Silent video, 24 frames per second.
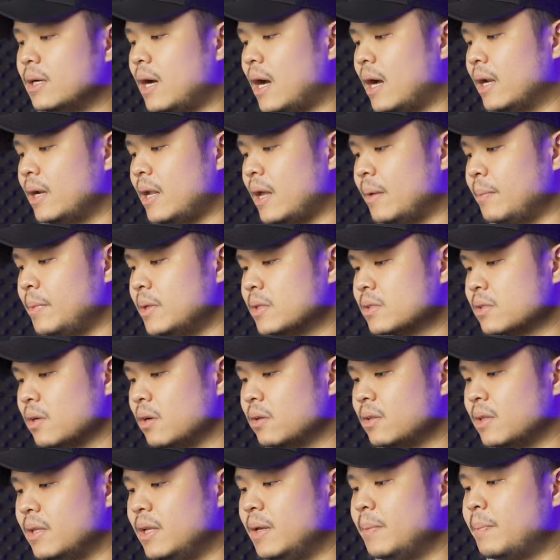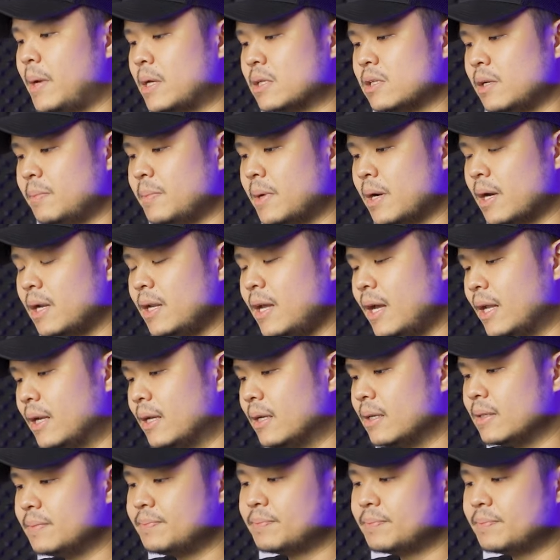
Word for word: ke HDMI slot di PS5 kalian.